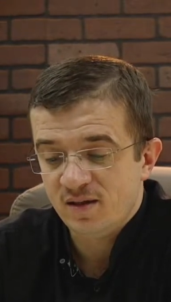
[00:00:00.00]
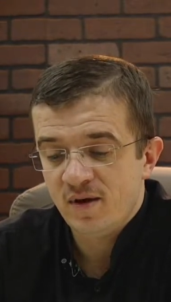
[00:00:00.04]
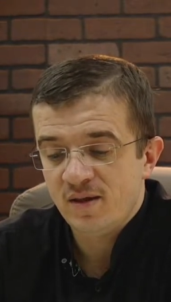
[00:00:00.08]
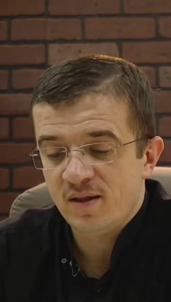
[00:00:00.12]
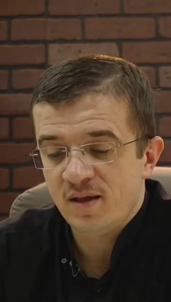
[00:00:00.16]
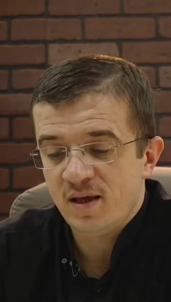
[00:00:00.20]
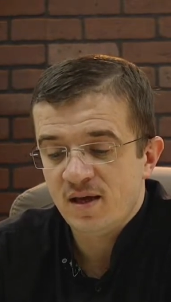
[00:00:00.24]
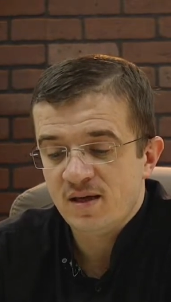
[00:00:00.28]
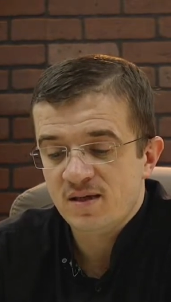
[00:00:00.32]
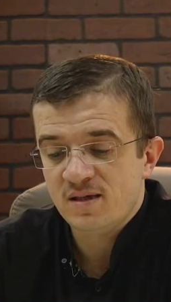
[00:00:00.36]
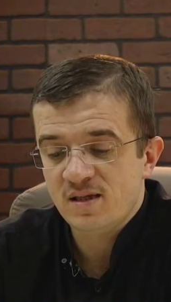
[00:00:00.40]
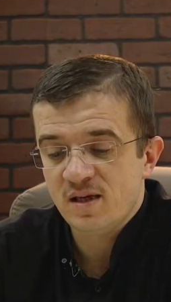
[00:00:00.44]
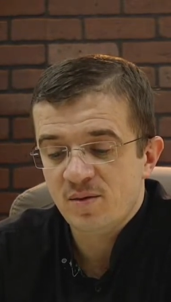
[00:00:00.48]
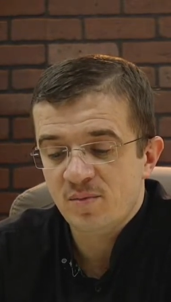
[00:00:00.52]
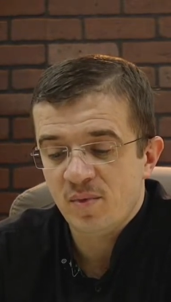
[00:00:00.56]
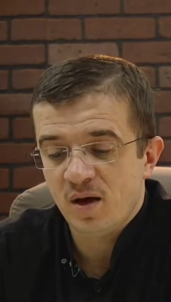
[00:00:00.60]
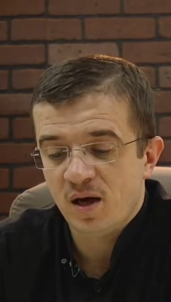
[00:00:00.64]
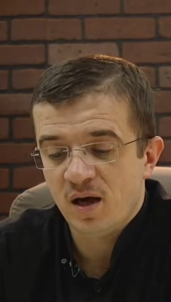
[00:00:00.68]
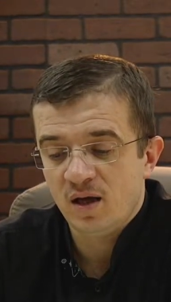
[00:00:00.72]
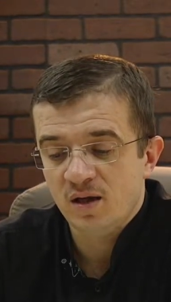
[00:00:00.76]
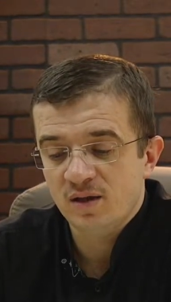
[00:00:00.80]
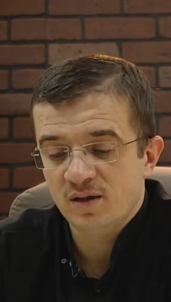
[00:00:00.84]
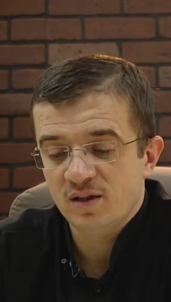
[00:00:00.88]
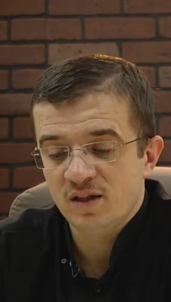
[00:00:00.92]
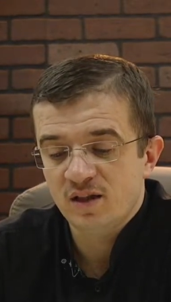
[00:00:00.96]
ve teslim
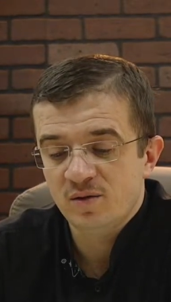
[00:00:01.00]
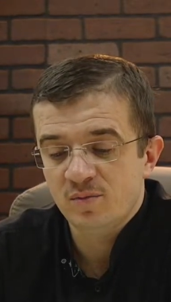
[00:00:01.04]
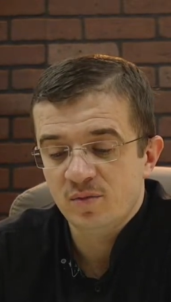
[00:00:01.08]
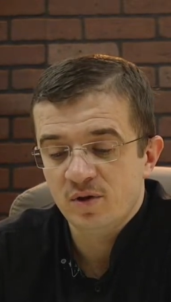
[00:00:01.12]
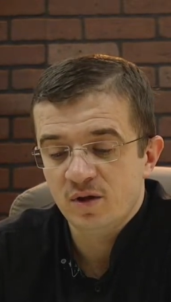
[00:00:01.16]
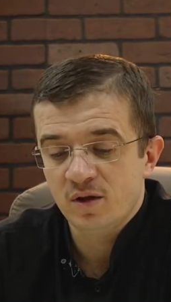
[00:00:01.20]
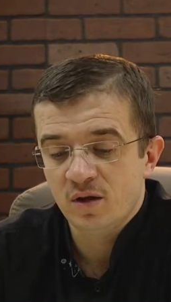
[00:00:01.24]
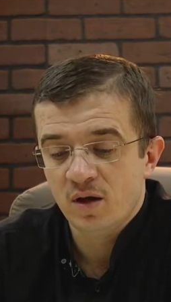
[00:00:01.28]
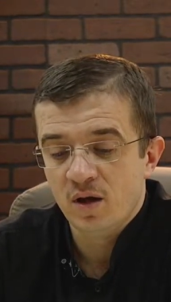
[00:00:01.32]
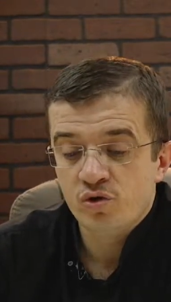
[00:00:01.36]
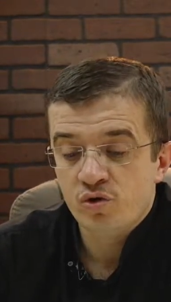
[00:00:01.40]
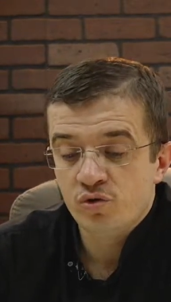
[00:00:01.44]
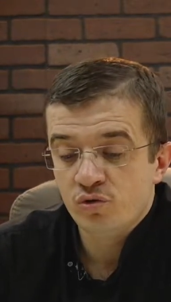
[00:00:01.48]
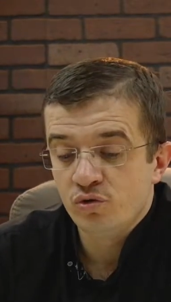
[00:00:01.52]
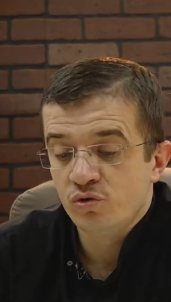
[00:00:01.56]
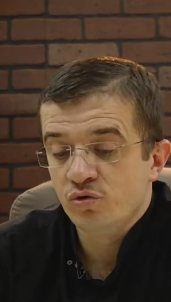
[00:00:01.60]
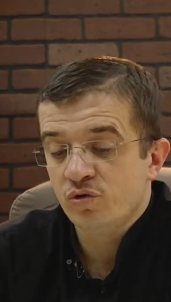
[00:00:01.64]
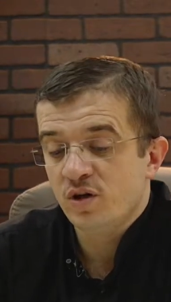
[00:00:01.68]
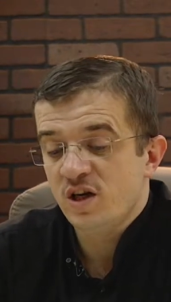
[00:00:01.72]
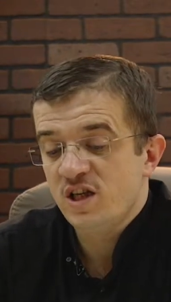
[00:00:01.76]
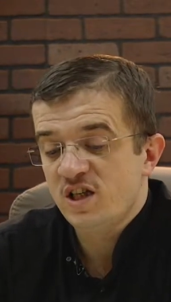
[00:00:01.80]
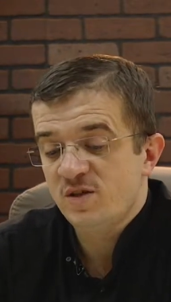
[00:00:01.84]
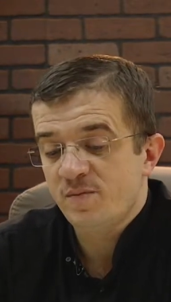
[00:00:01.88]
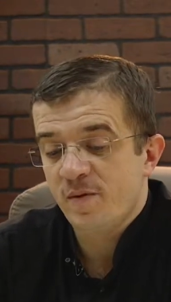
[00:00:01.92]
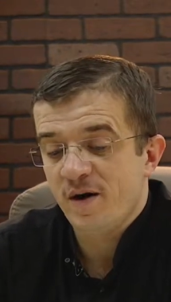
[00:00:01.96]
aldığımı
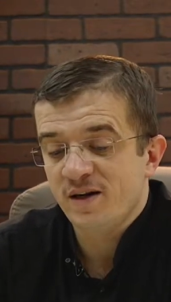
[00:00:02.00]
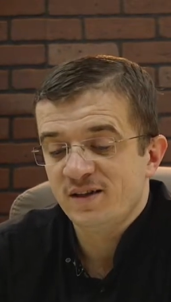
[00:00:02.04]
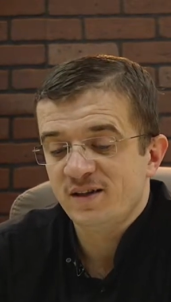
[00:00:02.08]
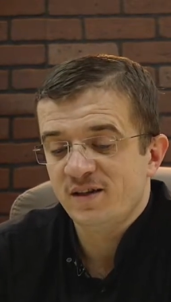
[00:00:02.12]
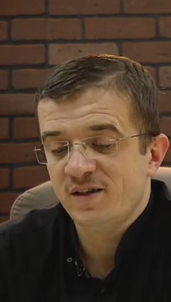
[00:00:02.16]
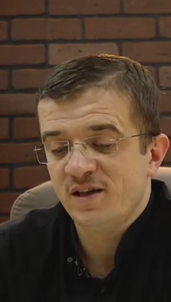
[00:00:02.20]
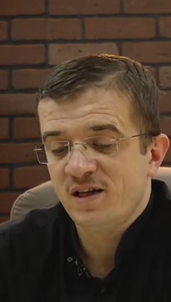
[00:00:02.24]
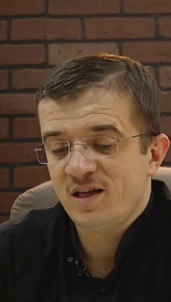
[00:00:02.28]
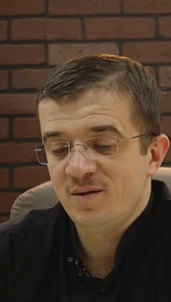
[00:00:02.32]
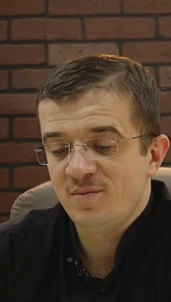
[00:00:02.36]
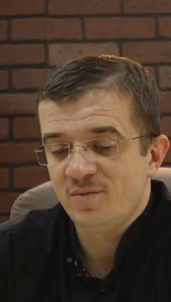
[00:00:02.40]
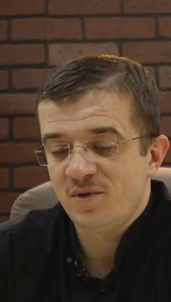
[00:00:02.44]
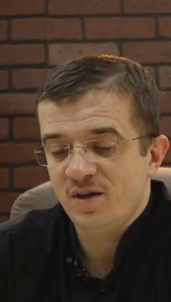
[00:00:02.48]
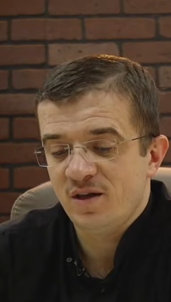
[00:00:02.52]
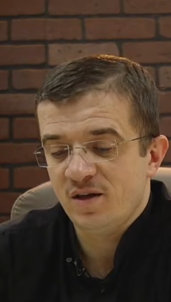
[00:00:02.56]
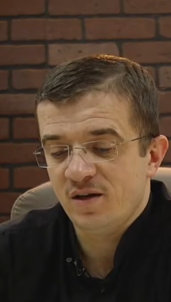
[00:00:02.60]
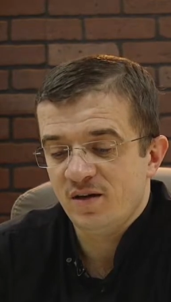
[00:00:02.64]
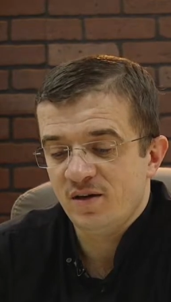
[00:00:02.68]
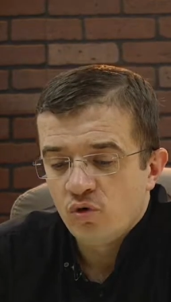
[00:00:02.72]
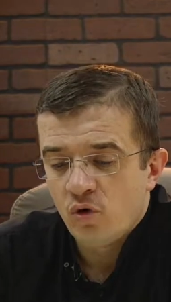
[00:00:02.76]
şununla ispat ederim ki